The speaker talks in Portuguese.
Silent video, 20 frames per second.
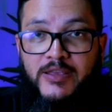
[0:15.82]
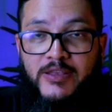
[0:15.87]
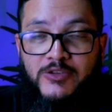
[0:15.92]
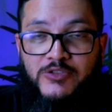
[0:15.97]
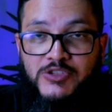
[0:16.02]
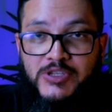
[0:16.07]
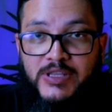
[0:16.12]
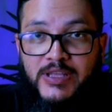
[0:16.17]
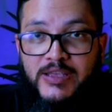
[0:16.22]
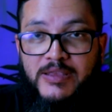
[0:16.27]

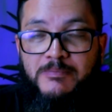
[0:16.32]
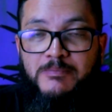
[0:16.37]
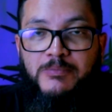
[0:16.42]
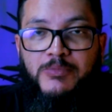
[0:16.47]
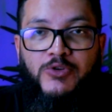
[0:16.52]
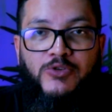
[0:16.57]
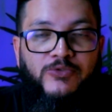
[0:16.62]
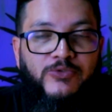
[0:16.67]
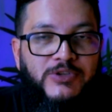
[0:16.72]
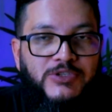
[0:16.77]
Guerreiro Jedi,
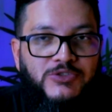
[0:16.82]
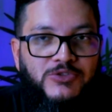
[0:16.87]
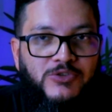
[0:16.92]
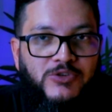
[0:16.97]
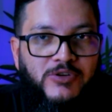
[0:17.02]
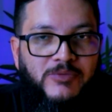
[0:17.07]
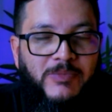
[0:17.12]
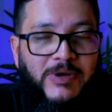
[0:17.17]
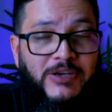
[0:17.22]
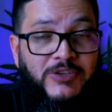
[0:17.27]

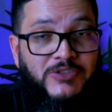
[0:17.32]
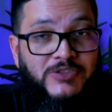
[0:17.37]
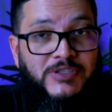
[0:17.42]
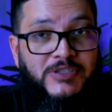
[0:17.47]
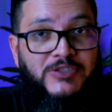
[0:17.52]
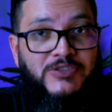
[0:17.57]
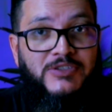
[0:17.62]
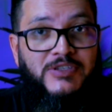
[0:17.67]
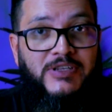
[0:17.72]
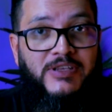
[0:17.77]
professor Marcos
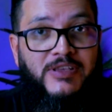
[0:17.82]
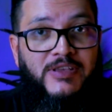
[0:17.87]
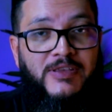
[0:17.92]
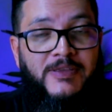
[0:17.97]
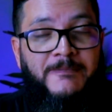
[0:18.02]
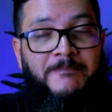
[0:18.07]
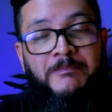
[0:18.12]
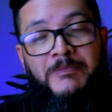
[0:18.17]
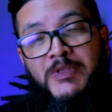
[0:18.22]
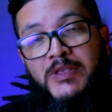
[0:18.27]
Santos
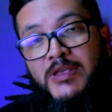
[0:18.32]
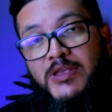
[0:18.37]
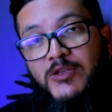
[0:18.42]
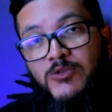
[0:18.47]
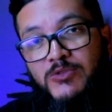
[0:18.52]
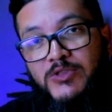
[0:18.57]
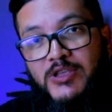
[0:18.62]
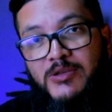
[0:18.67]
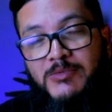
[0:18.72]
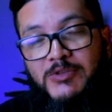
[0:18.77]
aqui.
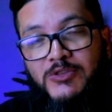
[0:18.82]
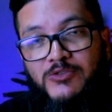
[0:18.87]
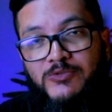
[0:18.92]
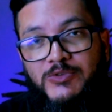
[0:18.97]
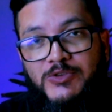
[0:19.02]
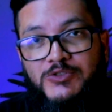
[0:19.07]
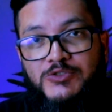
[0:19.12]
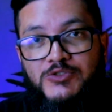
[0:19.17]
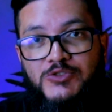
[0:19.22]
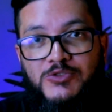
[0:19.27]
E o tema do
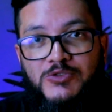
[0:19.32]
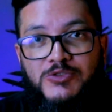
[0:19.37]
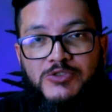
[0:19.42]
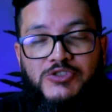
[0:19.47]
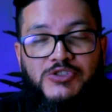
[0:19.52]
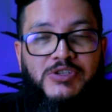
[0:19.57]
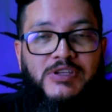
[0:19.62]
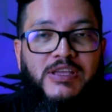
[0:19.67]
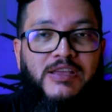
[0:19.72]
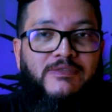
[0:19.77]
vídeo de
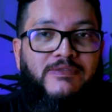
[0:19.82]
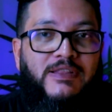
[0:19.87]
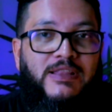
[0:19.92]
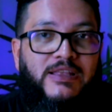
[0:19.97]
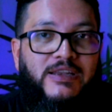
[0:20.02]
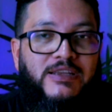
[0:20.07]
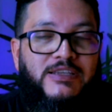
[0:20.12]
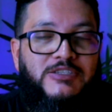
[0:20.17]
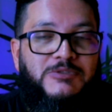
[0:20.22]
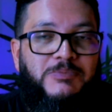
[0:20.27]
hoje é
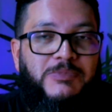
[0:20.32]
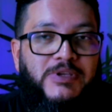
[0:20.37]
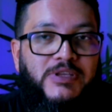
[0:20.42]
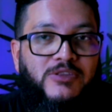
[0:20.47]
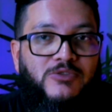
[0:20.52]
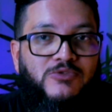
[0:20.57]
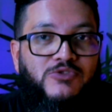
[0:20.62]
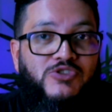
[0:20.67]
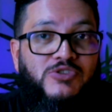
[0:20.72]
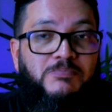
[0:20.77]
falar a
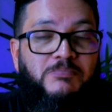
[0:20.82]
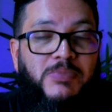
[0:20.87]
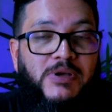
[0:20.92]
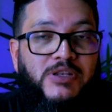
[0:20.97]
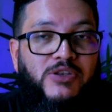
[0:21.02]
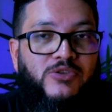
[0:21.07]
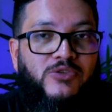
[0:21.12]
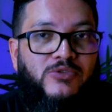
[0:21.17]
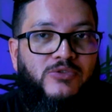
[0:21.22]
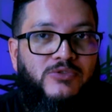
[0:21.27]
respeito de
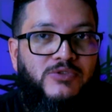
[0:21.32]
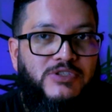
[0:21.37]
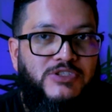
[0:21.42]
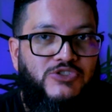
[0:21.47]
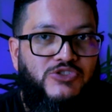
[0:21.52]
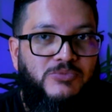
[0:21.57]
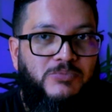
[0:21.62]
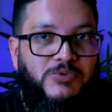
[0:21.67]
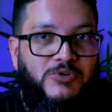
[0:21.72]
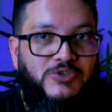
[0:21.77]

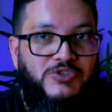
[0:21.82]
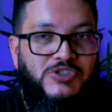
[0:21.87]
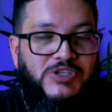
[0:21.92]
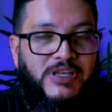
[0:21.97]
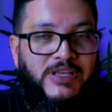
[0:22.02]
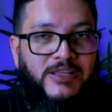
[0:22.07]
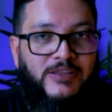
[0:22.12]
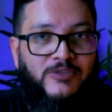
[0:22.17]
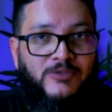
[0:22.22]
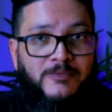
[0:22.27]
padrões de
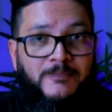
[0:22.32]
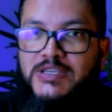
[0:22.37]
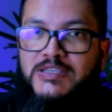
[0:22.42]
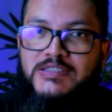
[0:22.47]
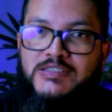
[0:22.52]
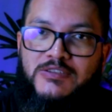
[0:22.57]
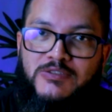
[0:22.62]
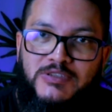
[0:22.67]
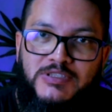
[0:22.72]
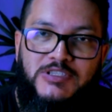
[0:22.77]
projeto. O que
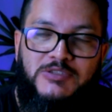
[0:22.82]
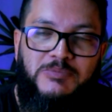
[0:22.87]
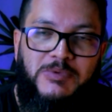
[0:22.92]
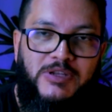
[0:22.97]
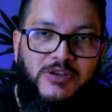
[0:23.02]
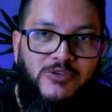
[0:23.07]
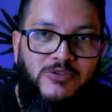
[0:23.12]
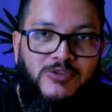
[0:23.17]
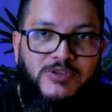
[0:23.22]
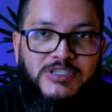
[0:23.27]
são esses
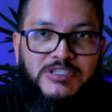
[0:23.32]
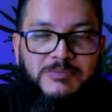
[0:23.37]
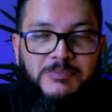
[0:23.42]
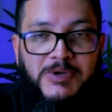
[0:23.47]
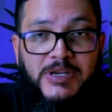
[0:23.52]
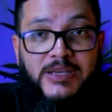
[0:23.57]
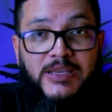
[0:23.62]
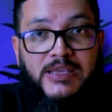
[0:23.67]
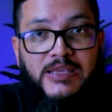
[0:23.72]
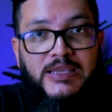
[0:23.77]
padrões?
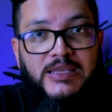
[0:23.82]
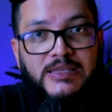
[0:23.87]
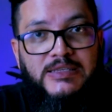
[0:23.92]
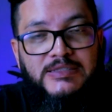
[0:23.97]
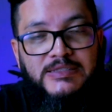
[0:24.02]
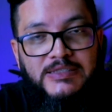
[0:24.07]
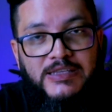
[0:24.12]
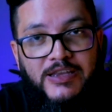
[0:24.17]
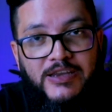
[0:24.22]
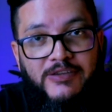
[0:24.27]
Para que, que
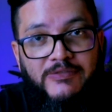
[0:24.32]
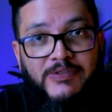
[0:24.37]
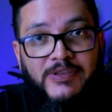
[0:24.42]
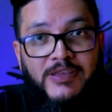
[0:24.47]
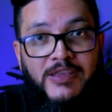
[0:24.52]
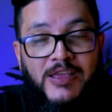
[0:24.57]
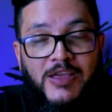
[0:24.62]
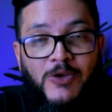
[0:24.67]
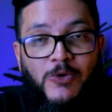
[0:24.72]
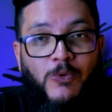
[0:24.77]
eles
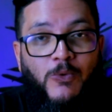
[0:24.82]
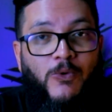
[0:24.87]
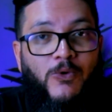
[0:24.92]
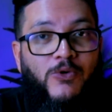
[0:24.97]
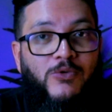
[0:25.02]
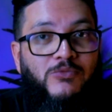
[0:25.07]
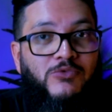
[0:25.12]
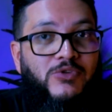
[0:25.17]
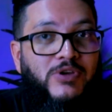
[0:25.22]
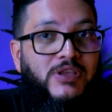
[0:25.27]
servem?
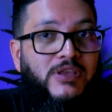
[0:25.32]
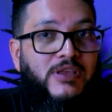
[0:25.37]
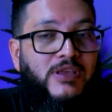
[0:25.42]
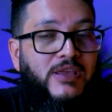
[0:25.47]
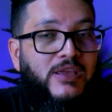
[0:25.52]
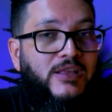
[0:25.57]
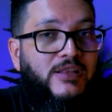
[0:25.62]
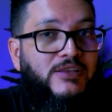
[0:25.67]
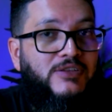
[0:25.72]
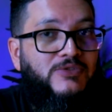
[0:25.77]
como que
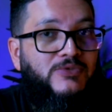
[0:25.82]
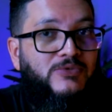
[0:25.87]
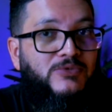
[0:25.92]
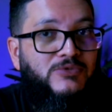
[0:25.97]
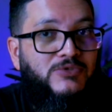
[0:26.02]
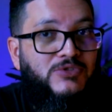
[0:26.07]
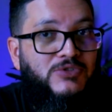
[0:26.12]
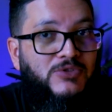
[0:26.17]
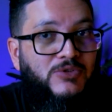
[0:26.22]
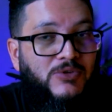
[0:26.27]
eles
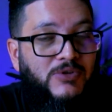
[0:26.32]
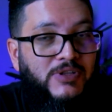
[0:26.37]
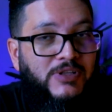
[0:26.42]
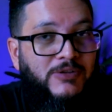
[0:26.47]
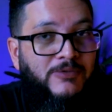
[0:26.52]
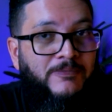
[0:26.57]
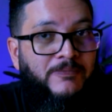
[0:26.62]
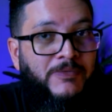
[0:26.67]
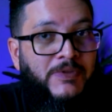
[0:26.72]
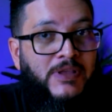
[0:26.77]

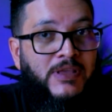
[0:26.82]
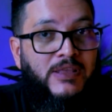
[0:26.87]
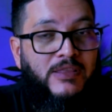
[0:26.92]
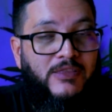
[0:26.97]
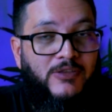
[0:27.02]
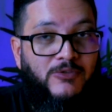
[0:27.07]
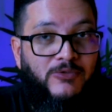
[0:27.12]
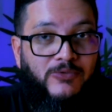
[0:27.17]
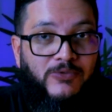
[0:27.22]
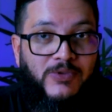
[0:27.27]
funcionam.
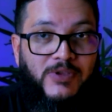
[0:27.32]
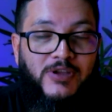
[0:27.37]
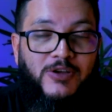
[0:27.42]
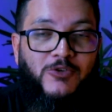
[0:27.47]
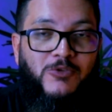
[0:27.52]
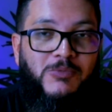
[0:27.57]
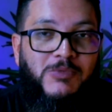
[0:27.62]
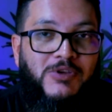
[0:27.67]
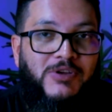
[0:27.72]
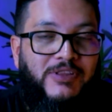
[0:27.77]
Então
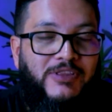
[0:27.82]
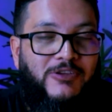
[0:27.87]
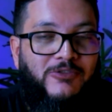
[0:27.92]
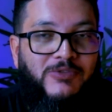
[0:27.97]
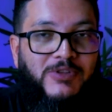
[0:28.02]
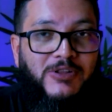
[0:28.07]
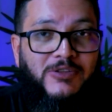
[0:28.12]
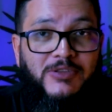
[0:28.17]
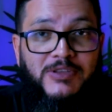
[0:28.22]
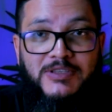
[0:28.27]
fica comigo até o
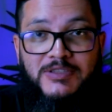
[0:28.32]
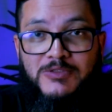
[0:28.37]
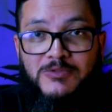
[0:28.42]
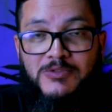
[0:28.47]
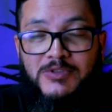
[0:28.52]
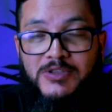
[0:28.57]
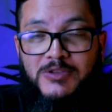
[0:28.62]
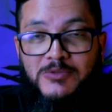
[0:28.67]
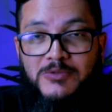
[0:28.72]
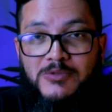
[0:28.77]
final desse
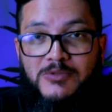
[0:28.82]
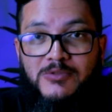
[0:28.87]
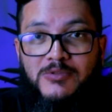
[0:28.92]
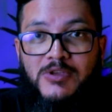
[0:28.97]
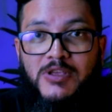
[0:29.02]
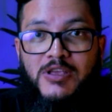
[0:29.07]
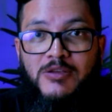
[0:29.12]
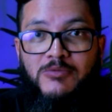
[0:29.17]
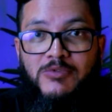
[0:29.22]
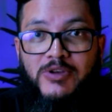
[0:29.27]

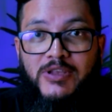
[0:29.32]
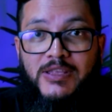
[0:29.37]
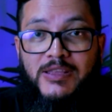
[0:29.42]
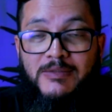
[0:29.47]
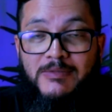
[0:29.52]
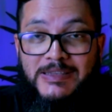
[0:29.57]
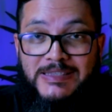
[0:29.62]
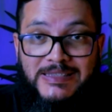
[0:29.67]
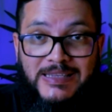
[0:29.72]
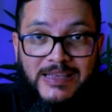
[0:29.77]
conteúdo,
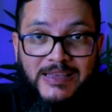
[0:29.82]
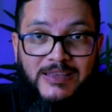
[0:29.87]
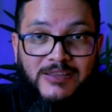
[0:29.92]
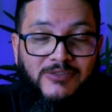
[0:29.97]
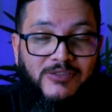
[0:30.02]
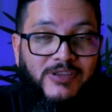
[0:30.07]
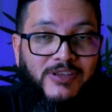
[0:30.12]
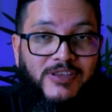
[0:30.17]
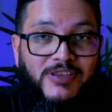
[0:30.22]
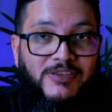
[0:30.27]
porque
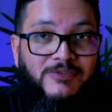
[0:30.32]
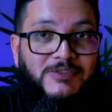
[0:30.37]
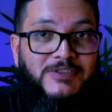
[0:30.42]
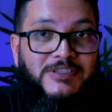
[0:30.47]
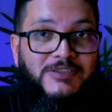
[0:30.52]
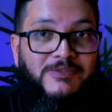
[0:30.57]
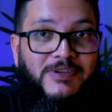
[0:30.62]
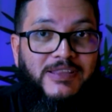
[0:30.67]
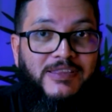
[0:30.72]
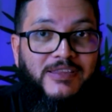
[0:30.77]
saindo daqui
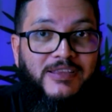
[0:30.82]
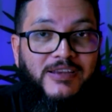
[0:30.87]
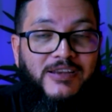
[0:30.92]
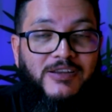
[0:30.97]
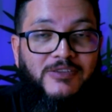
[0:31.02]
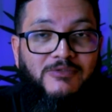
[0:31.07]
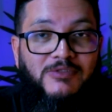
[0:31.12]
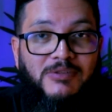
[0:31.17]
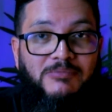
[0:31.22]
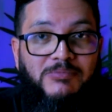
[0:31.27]
você vai
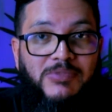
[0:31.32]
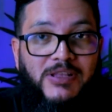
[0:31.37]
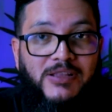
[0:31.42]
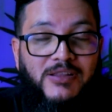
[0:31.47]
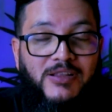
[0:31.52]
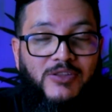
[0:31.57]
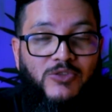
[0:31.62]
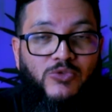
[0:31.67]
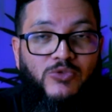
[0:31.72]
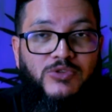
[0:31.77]
ter uma
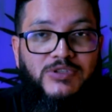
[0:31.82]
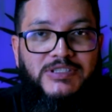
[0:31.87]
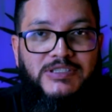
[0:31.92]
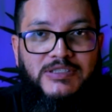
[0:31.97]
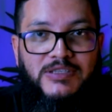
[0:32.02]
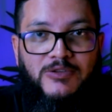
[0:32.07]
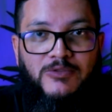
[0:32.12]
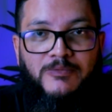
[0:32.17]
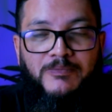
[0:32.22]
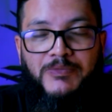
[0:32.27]
plena
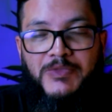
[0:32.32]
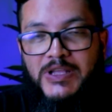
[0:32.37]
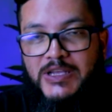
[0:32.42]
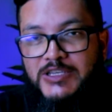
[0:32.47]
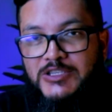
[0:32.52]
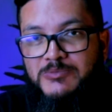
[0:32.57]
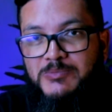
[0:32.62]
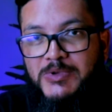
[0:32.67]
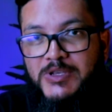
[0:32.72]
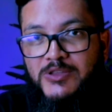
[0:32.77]
noção a
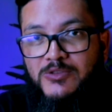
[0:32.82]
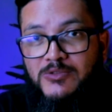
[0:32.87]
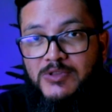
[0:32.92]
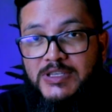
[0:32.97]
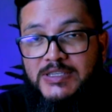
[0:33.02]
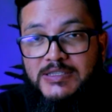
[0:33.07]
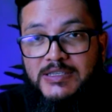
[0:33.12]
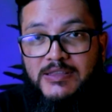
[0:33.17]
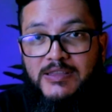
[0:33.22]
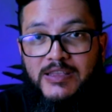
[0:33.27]
respeito
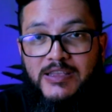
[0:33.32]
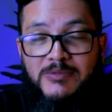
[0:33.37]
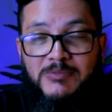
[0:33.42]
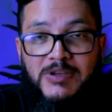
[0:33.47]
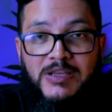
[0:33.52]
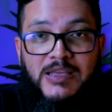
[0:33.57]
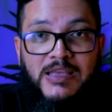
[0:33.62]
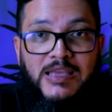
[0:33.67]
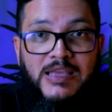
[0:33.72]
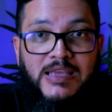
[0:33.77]
desse
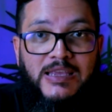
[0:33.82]
tema